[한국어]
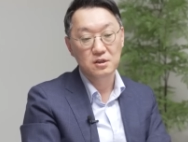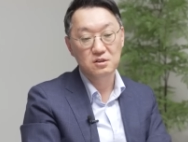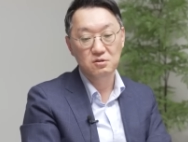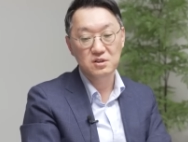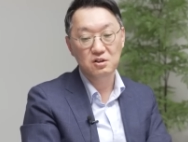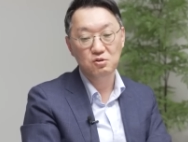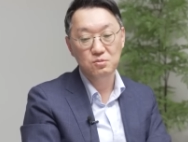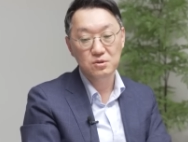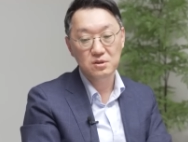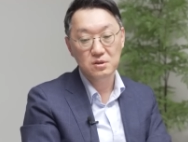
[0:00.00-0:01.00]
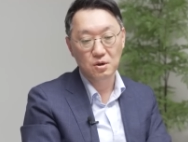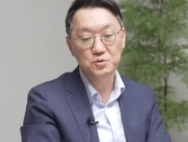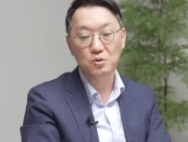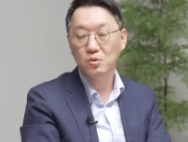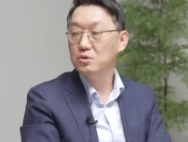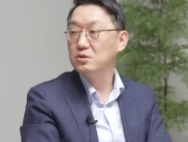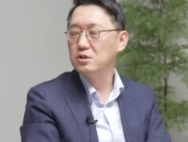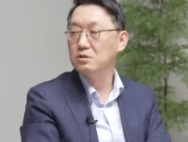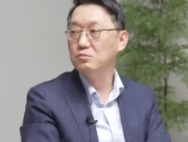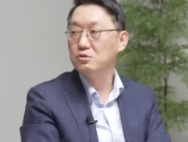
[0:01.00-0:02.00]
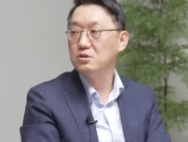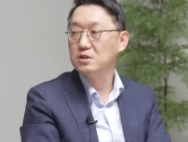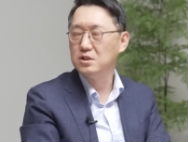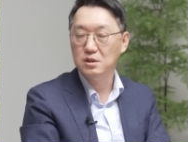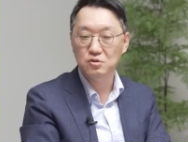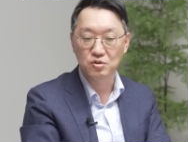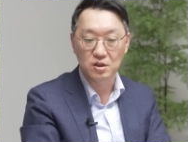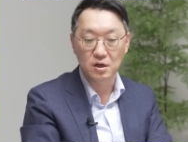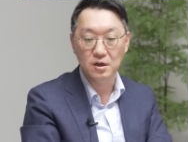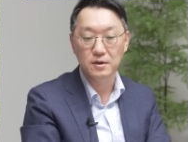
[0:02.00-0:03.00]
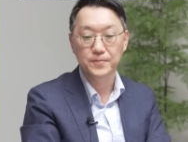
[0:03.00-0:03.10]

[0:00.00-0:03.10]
그런 산업은 없었고 지금도 그게 진행 중이다.